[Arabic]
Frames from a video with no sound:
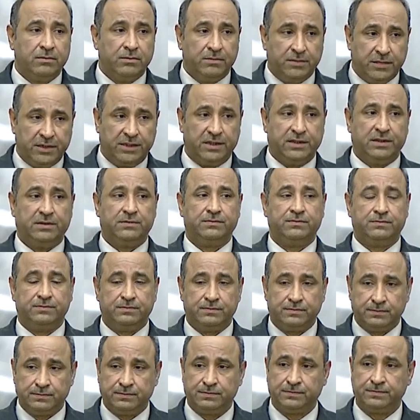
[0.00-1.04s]
به
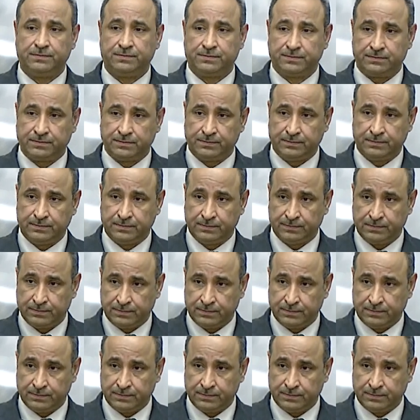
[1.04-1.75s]
السلام